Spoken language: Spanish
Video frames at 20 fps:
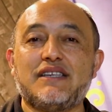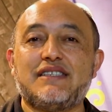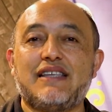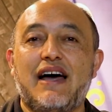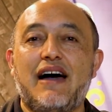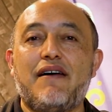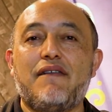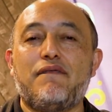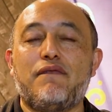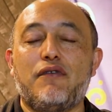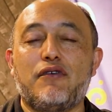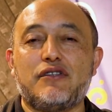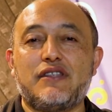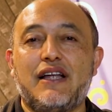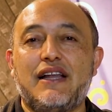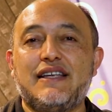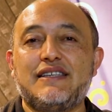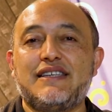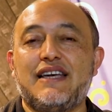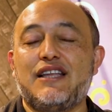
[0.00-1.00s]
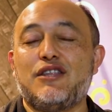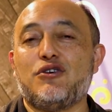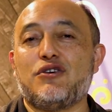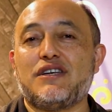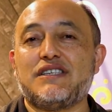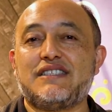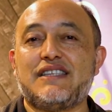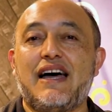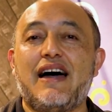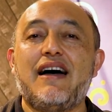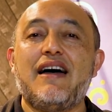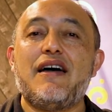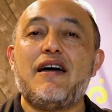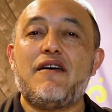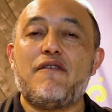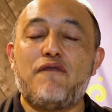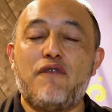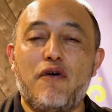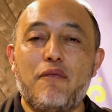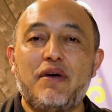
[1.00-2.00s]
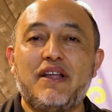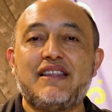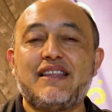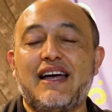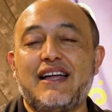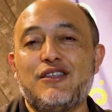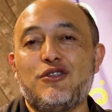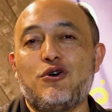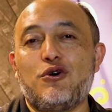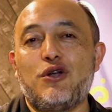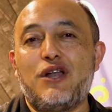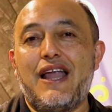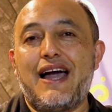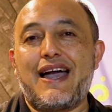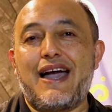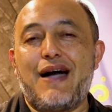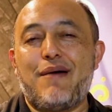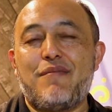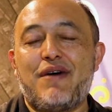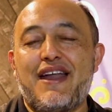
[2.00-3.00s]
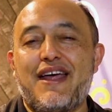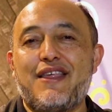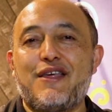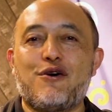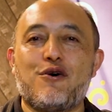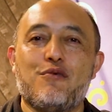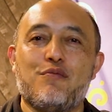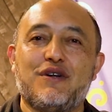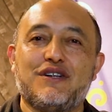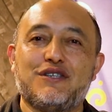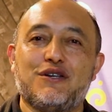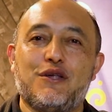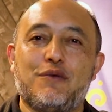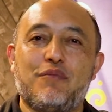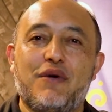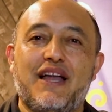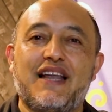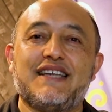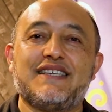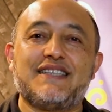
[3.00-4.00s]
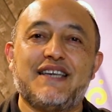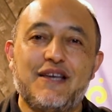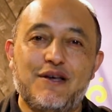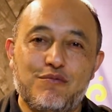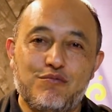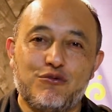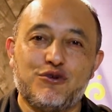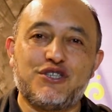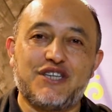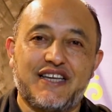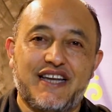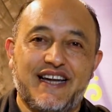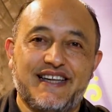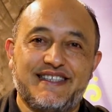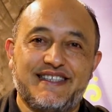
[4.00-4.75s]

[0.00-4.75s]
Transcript: que está fortaleciendo, que está fomentando la Cámara de Comercio de Ipiales. Muchas